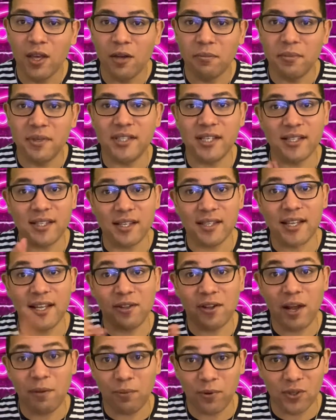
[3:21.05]
Mais ça, ça sera
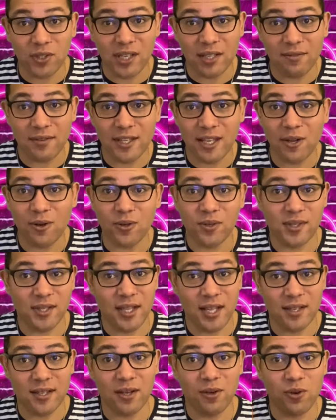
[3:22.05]
dans la prochaine vidéo,
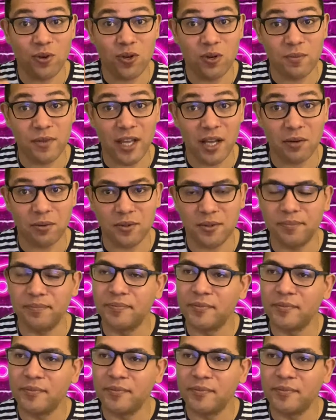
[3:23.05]
c'est-à-dire le coming out.